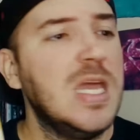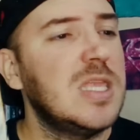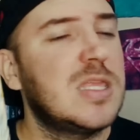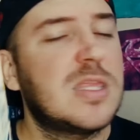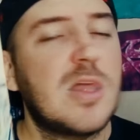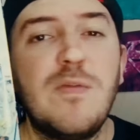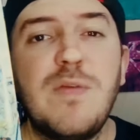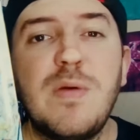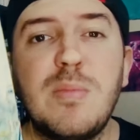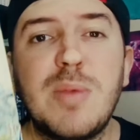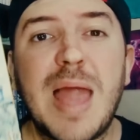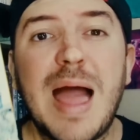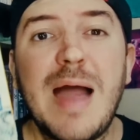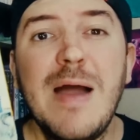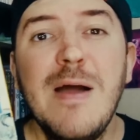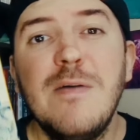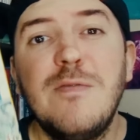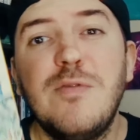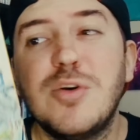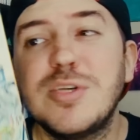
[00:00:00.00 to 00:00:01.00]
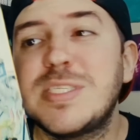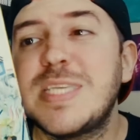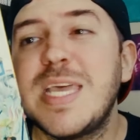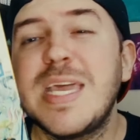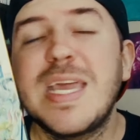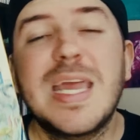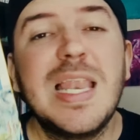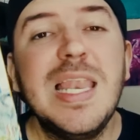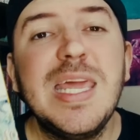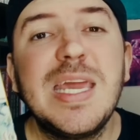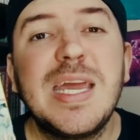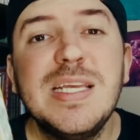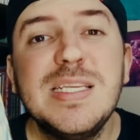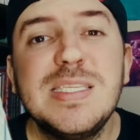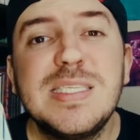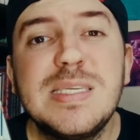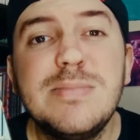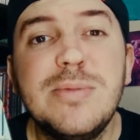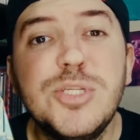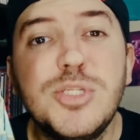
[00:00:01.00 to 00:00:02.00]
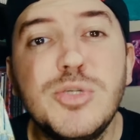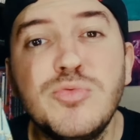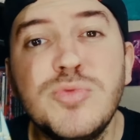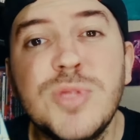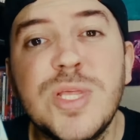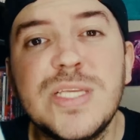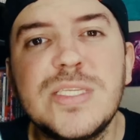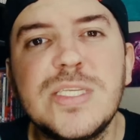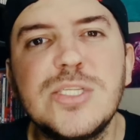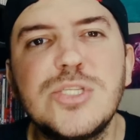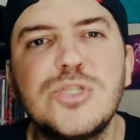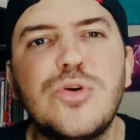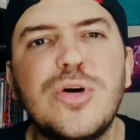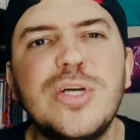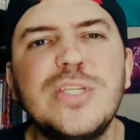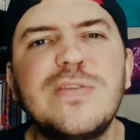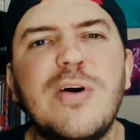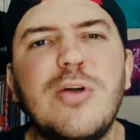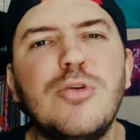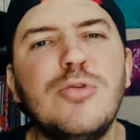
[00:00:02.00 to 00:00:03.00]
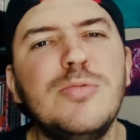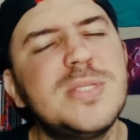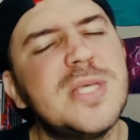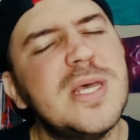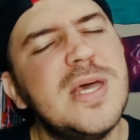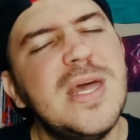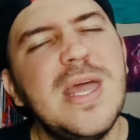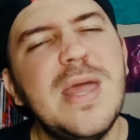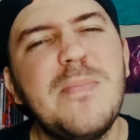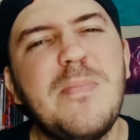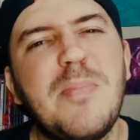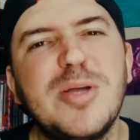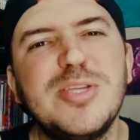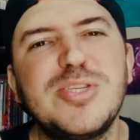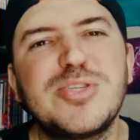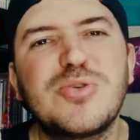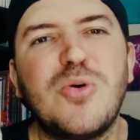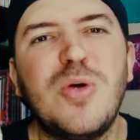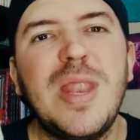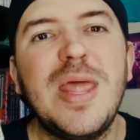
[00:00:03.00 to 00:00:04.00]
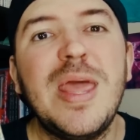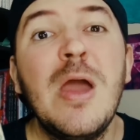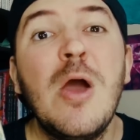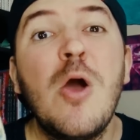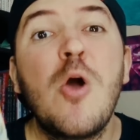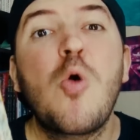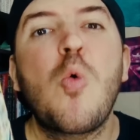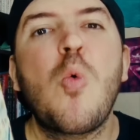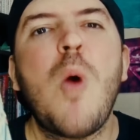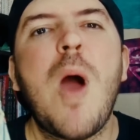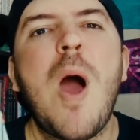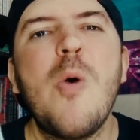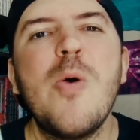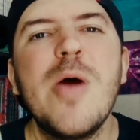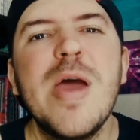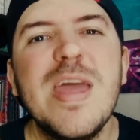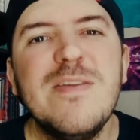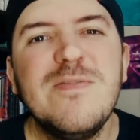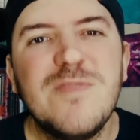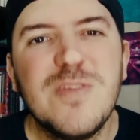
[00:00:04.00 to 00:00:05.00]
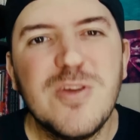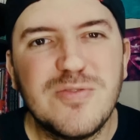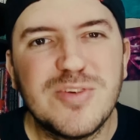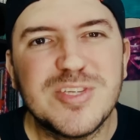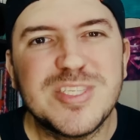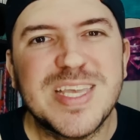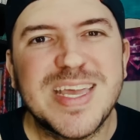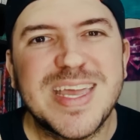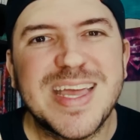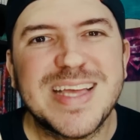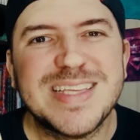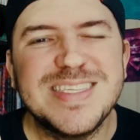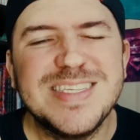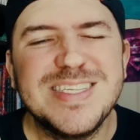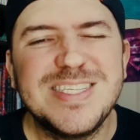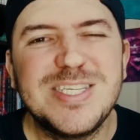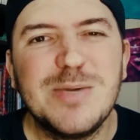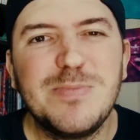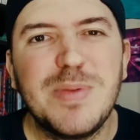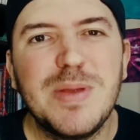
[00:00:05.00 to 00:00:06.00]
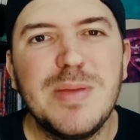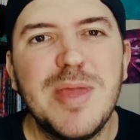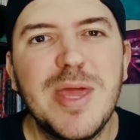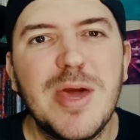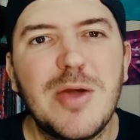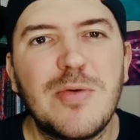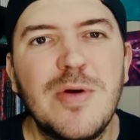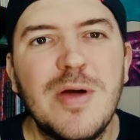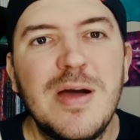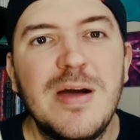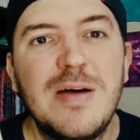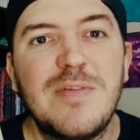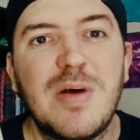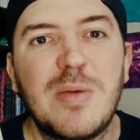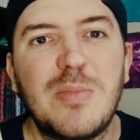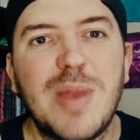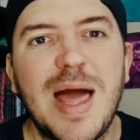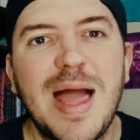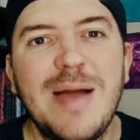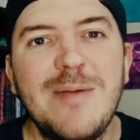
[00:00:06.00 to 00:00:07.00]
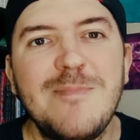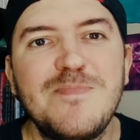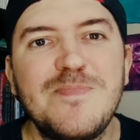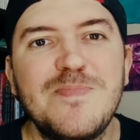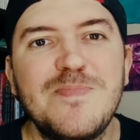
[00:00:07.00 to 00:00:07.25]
Então vamos lá, você clica em cima de um desses dois volumes e pode escolher qual review você quer assistir primeiro. Vamos lá?